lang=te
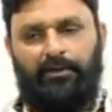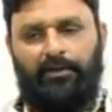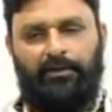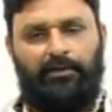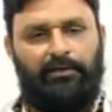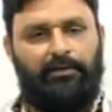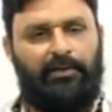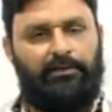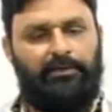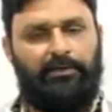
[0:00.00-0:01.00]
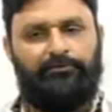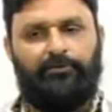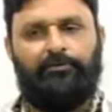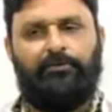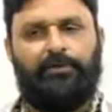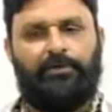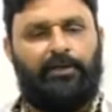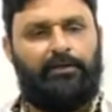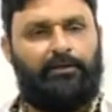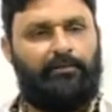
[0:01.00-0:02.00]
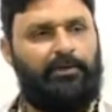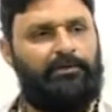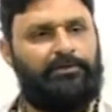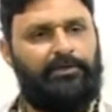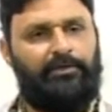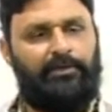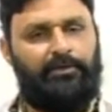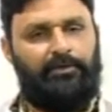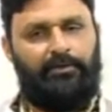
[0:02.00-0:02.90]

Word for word: రకాలుగా అందాల్సినటువంటి కార్యక్రమాలు చేయడానికి